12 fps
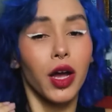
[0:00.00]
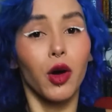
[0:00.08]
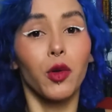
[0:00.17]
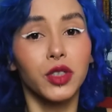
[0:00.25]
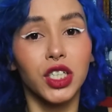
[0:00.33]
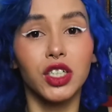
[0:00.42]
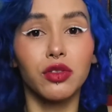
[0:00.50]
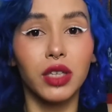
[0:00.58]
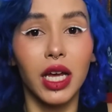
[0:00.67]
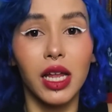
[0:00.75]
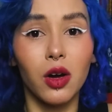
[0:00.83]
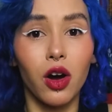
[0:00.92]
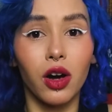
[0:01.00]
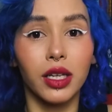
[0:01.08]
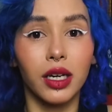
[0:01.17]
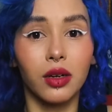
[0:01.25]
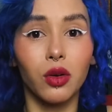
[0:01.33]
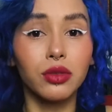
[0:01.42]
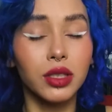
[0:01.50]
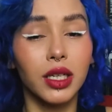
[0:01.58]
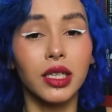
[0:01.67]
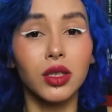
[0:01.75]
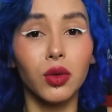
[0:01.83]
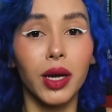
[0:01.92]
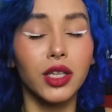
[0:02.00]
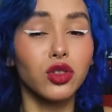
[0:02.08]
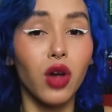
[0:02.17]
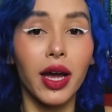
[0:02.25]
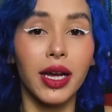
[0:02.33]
é o objetivo dela agora? Com certeza não é só